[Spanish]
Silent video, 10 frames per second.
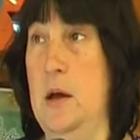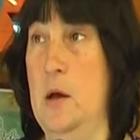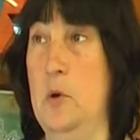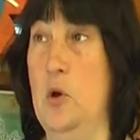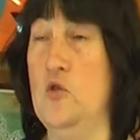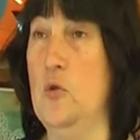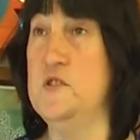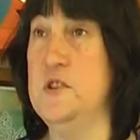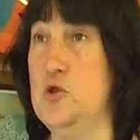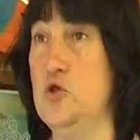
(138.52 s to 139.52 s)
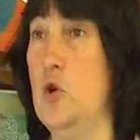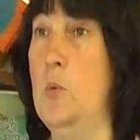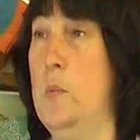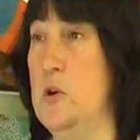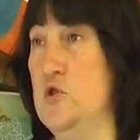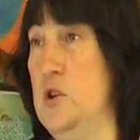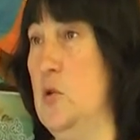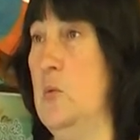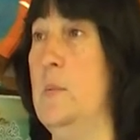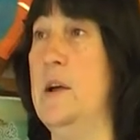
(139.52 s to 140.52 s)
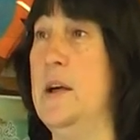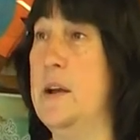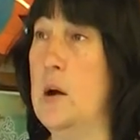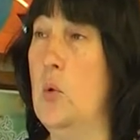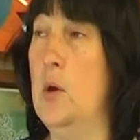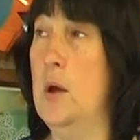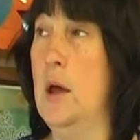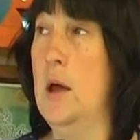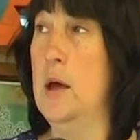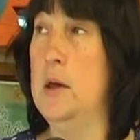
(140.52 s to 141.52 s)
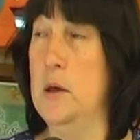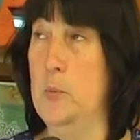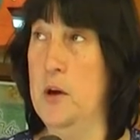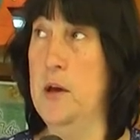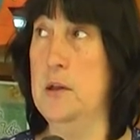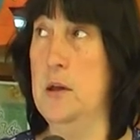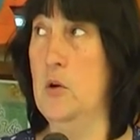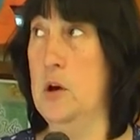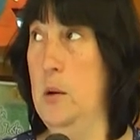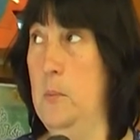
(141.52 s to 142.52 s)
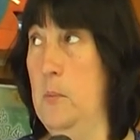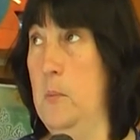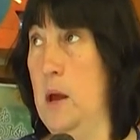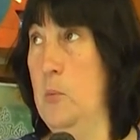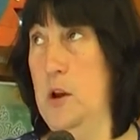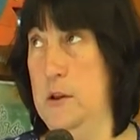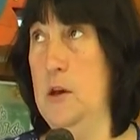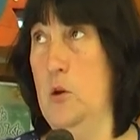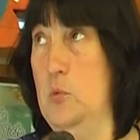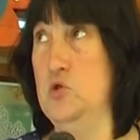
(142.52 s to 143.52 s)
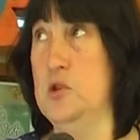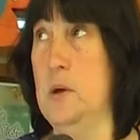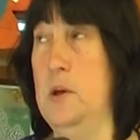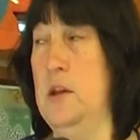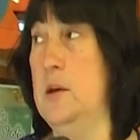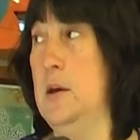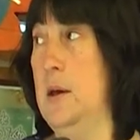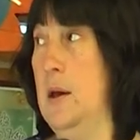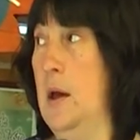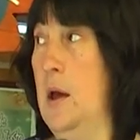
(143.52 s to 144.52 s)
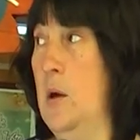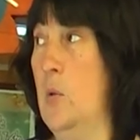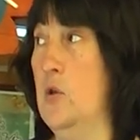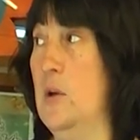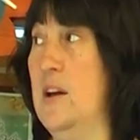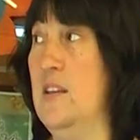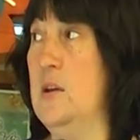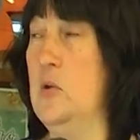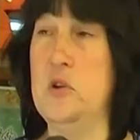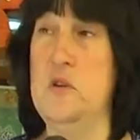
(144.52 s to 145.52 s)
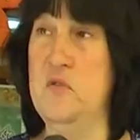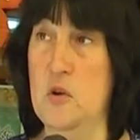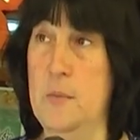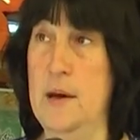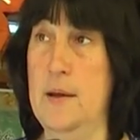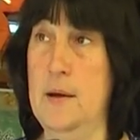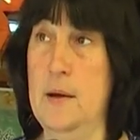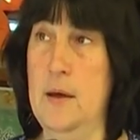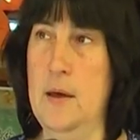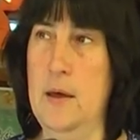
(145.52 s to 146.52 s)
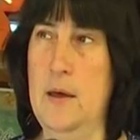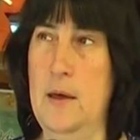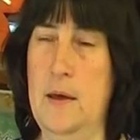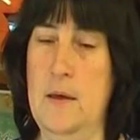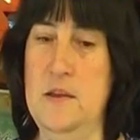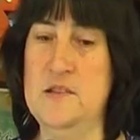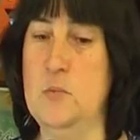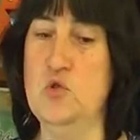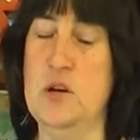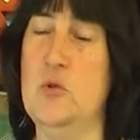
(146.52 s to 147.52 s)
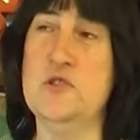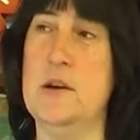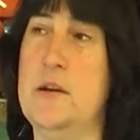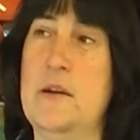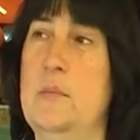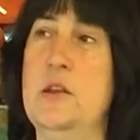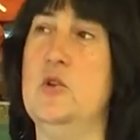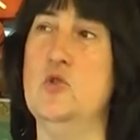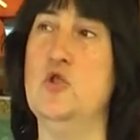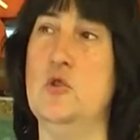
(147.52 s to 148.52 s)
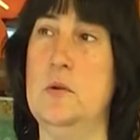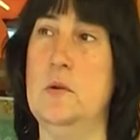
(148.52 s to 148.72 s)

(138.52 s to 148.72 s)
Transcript: pero eso lo hacía yo como persona y como hermana de Raúl. Y después este, lo que me ha molestado mucho también es que cuando la gente no está informada, eh, dice muchas cosas que realmente no son.